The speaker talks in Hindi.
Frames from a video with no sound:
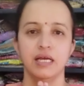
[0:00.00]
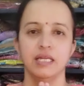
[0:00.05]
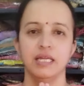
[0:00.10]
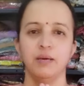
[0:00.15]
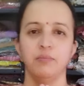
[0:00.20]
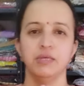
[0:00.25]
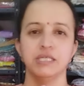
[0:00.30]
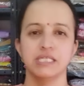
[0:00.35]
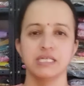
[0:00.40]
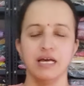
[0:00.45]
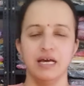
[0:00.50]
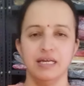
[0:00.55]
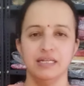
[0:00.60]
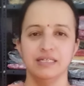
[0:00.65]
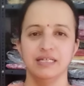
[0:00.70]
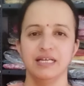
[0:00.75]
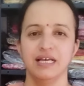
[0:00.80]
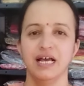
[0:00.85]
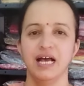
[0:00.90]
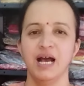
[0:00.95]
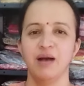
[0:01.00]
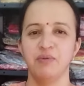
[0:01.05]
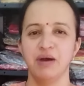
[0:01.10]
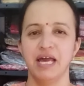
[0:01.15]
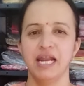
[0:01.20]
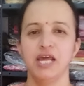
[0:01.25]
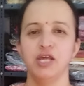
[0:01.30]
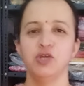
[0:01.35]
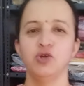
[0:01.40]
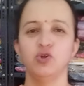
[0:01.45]
नमस्कार
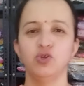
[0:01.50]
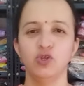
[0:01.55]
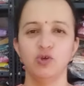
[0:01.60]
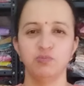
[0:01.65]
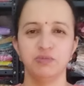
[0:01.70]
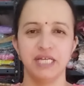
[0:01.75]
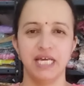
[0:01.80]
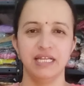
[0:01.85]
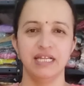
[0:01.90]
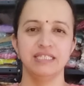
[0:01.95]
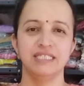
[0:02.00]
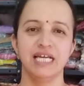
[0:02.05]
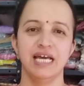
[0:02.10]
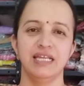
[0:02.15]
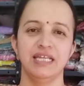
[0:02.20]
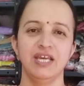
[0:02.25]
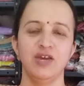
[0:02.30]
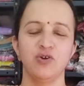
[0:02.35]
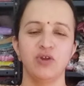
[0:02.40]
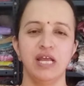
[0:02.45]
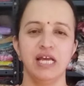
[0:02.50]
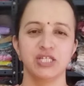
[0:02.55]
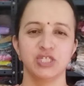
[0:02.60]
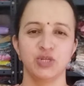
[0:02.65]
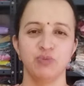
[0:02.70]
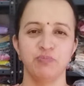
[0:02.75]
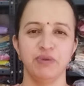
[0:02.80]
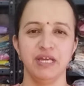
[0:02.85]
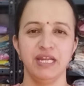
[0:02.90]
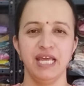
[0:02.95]
हमारे YouTube चैनल जानकी
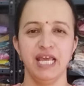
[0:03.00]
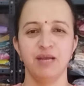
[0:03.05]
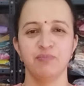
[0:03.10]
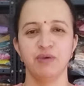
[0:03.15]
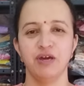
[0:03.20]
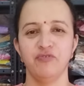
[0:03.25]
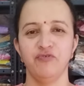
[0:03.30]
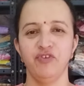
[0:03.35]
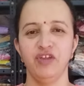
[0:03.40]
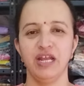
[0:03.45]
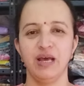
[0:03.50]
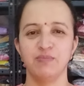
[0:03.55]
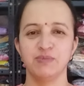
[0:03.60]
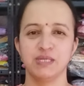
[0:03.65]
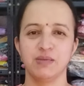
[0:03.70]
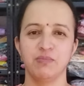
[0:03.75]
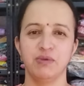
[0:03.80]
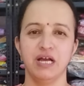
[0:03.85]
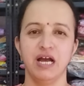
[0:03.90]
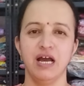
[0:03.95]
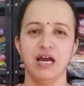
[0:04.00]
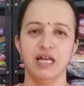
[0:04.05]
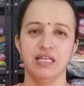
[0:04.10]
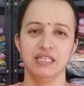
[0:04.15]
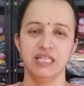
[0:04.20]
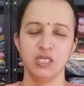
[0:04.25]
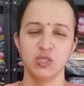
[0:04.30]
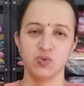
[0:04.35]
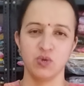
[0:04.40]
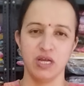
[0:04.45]
कलेक्शन पर एक बार फिर आप सबका
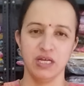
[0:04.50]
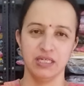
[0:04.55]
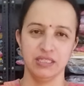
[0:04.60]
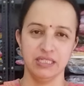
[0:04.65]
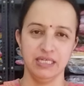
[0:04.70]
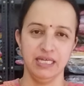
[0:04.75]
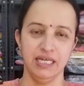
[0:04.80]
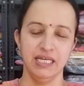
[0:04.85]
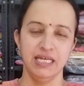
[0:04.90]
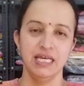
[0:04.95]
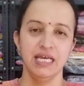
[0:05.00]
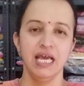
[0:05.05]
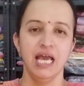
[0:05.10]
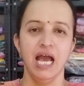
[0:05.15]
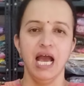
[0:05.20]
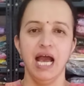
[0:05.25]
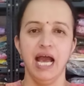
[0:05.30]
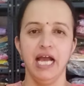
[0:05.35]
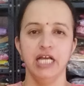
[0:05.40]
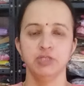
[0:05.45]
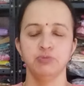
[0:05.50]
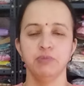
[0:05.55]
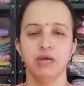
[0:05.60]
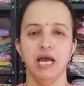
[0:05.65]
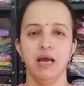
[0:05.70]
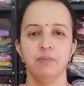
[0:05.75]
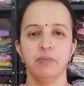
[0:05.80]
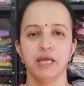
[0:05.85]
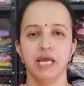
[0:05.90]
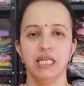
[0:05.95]
हार्दिक स्वागत है आज मैं
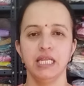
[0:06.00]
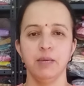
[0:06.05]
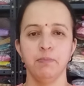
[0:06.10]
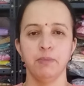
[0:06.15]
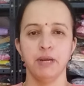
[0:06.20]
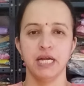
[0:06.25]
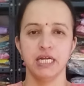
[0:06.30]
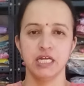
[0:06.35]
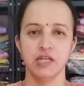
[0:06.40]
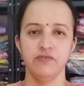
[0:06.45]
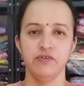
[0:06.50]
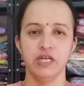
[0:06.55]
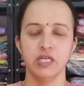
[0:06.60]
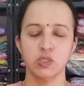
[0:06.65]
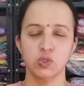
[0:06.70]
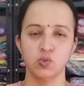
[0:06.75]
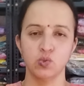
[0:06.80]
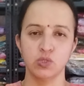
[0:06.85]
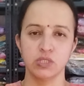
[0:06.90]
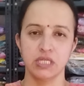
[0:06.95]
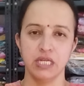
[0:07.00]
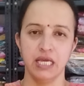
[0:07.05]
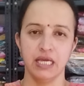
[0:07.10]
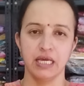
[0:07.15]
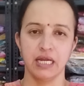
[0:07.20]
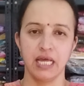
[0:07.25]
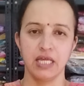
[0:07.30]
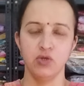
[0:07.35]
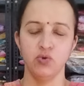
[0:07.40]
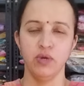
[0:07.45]
आपके लिए पार्टी वियर सूट्स
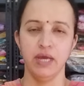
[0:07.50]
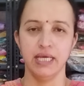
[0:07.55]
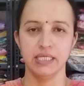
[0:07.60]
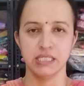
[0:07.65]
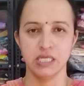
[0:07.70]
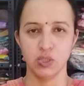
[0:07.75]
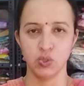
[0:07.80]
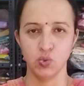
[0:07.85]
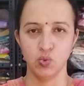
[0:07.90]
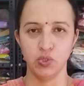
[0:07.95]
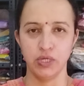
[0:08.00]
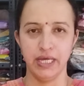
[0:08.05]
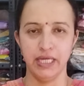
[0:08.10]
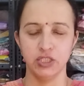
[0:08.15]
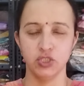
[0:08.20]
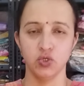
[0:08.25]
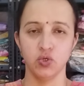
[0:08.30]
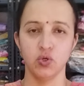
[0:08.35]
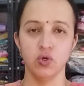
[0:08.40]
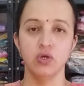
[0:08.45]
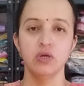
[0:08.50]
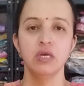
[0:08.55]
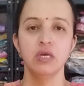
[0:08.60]
लेकर आई हूँ ऐसे सूट हैं जो